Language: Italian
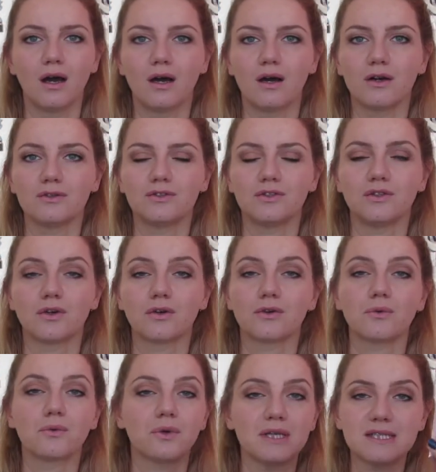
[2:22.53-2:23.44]

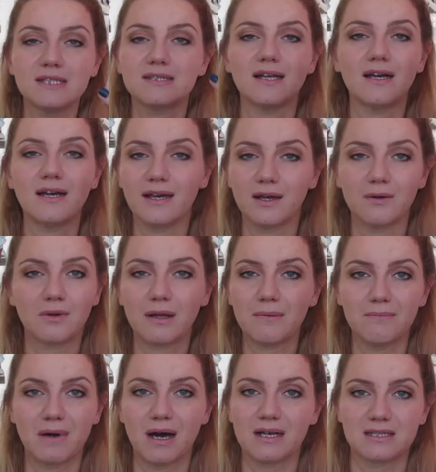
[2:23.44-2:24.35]
oddio, questa è
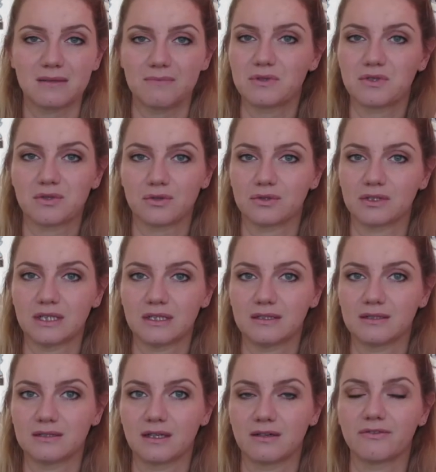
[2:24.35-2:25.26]
una base mi sono
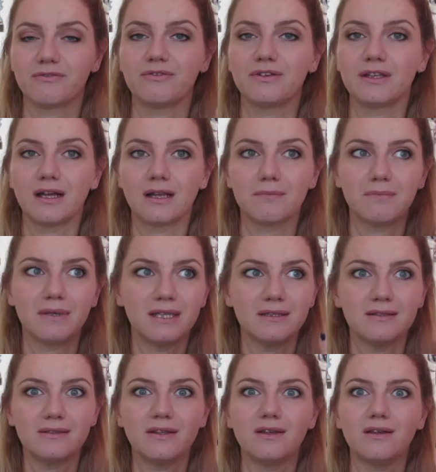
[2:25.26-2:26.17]
detta,
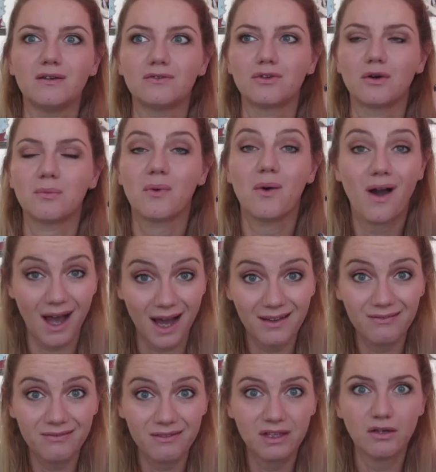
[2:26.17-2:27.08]
finalmente dopo
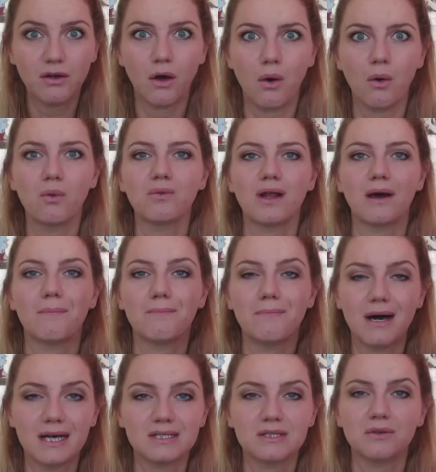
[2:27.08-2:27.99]
anni ho una
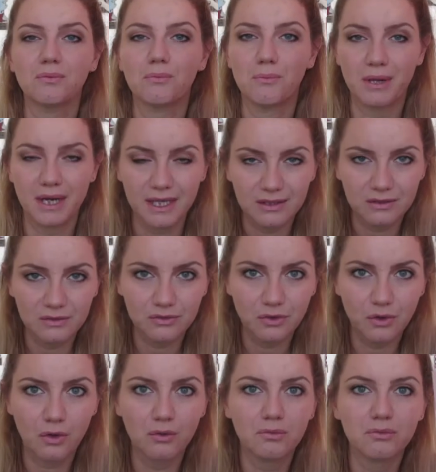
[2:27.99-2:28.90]
base
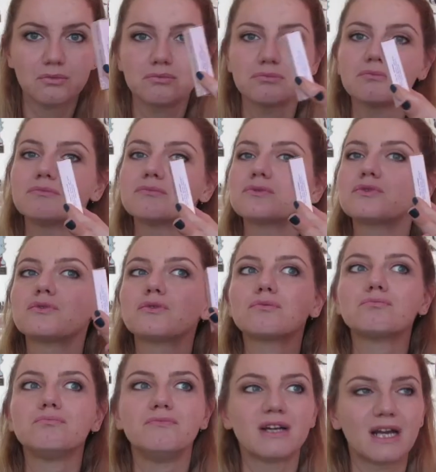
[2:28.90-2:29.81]
ombretto
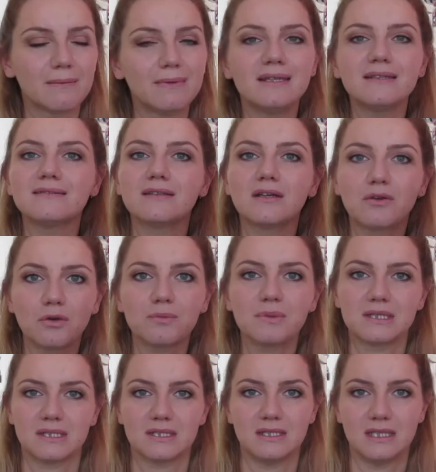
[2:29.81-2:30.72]
veramente
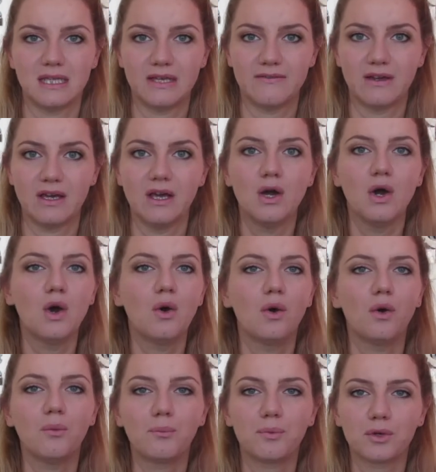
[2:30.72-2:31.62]
come si deve
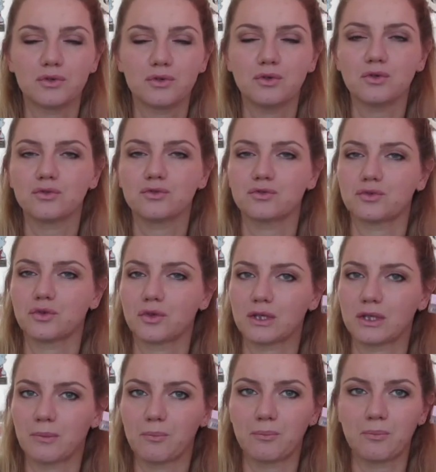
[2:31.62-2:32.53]
un prodotto
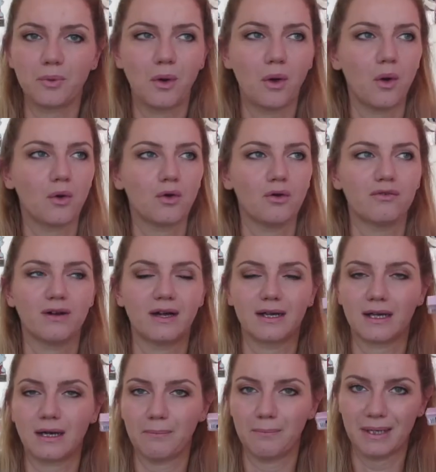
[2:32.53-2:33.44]
che poco fa
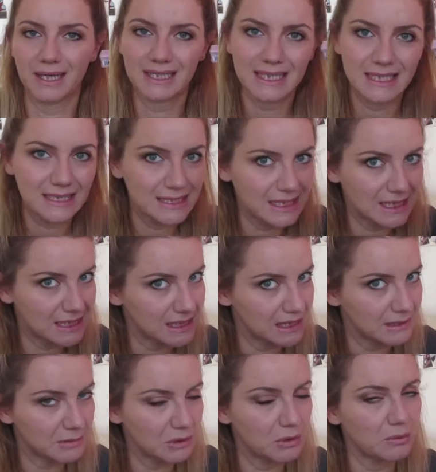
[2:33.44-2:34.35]
aggrappare
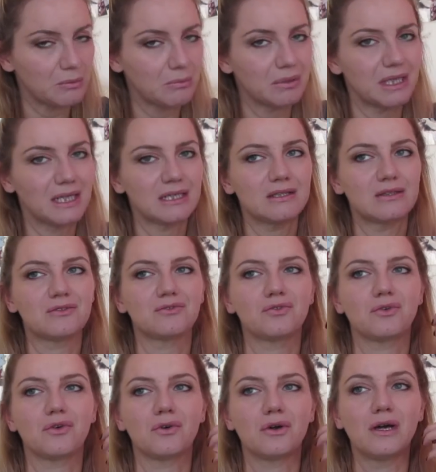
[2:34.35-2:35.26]
tantissimo
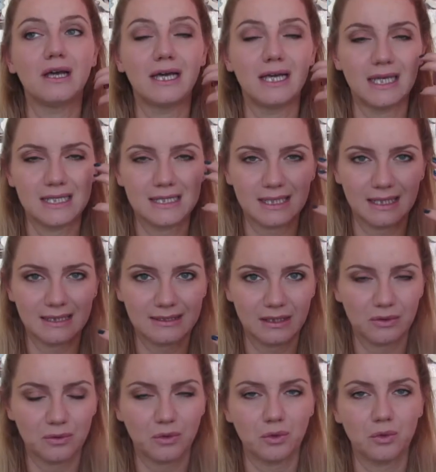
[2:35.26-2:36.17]
l'ombretto
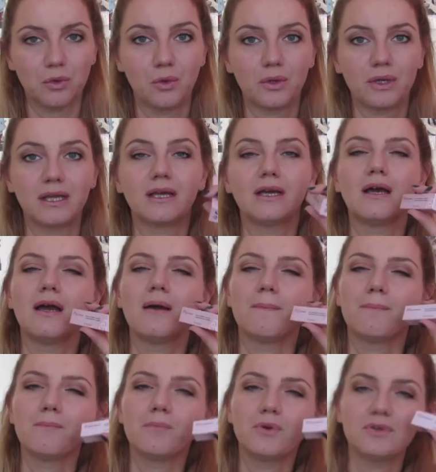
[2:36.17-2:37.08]
esalta i colori
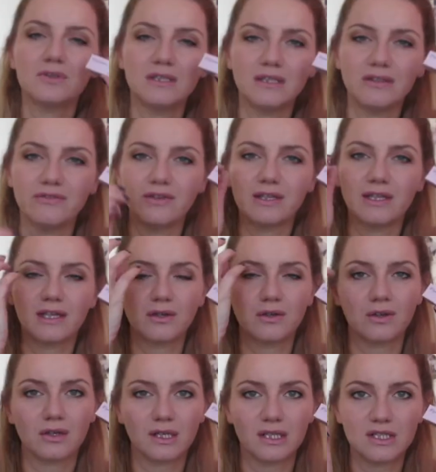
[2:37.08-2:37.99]
modifica e
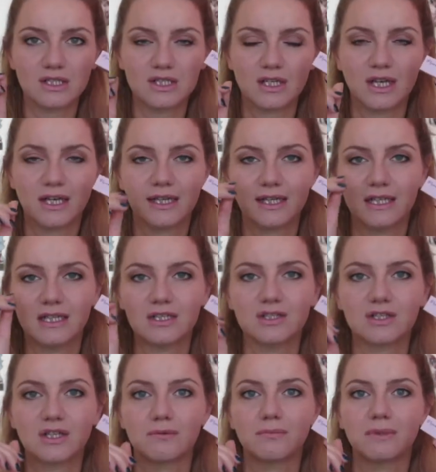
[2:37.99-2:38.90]
corregge anche
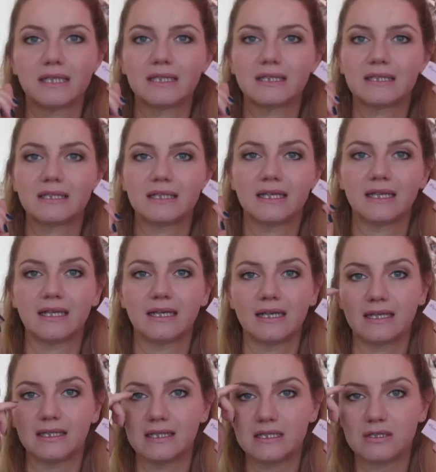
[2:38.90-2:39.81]
leggermente
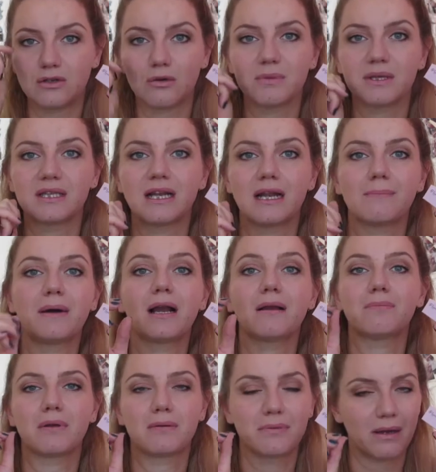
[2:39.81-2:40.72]
le discromie della
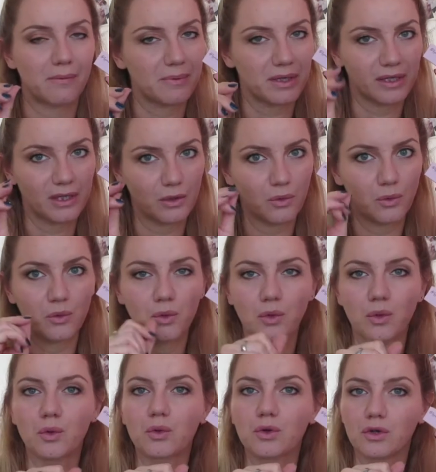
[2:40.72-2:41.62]
palpebra perché è un
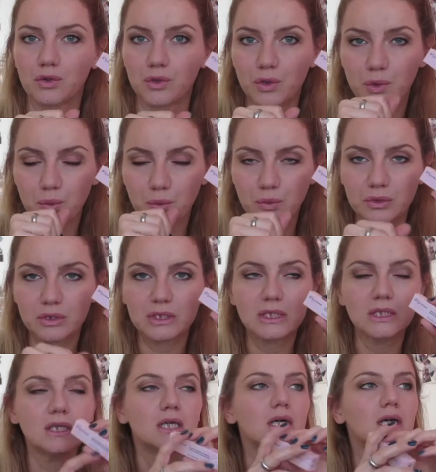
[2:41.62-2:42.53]
color
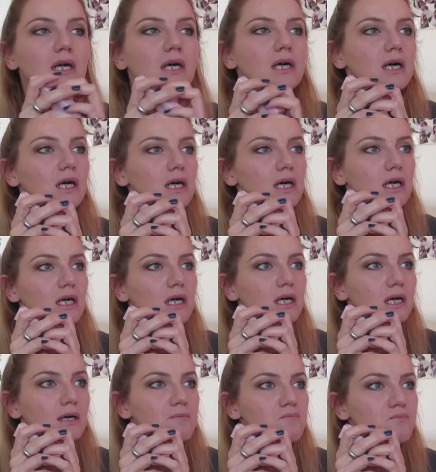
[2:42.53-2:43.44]
nude
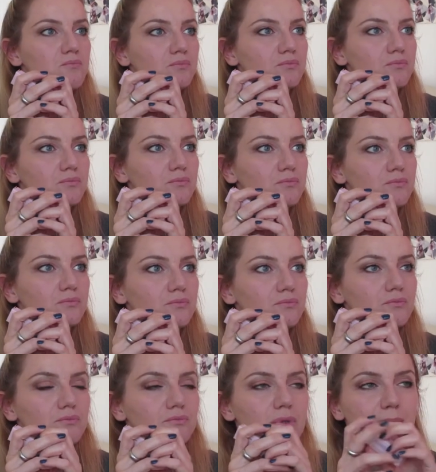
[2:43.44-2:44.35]
um,
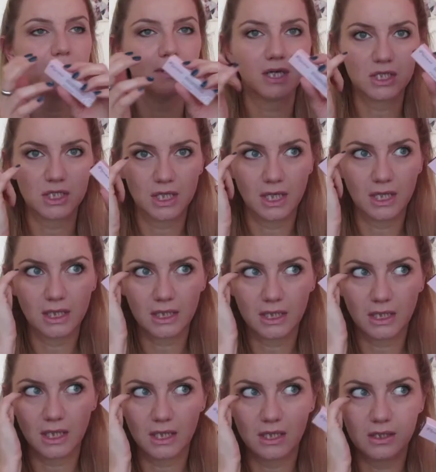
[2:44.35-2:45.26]
mi piace
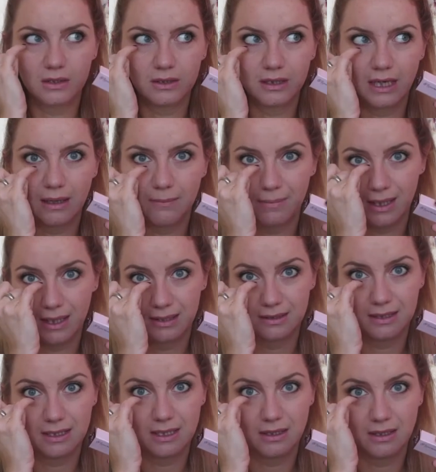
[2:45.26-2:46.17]
anche nella
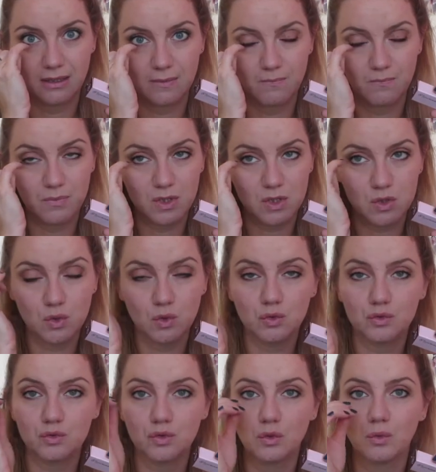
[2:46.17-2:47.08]
parte
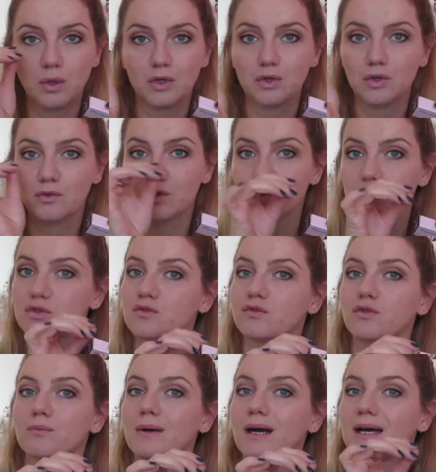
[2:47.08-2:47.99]
sotto quando voglio
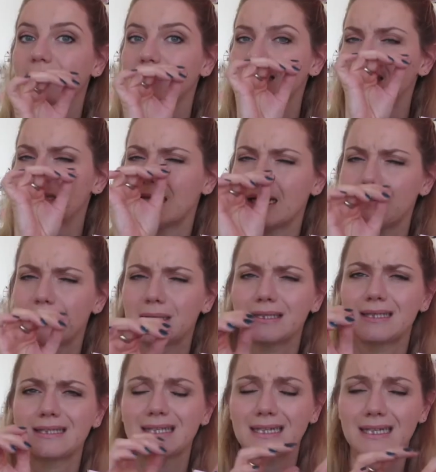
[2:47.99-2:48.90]
sfumare sia le
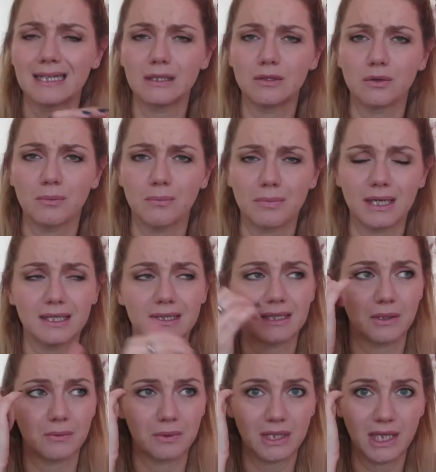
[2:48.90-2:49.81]
matite che gli
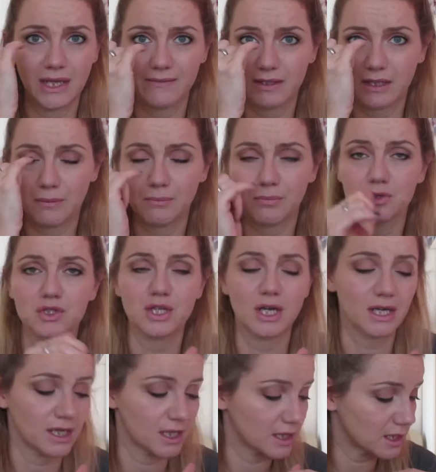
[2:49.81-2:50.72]
ombretti quindi la vado ad
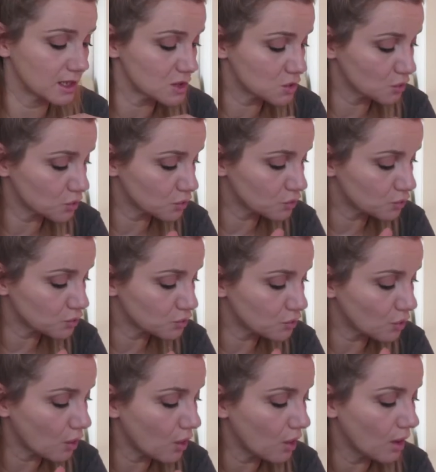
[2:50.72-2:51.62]
appoggiare anche
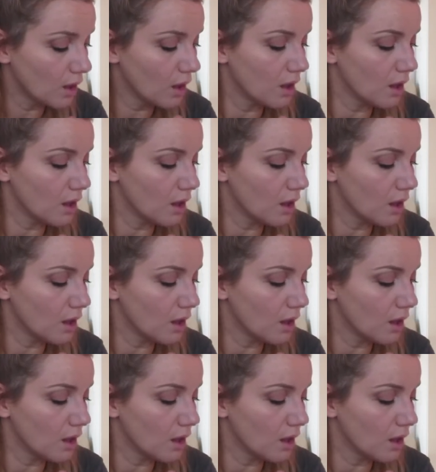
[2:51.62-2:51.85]
sotto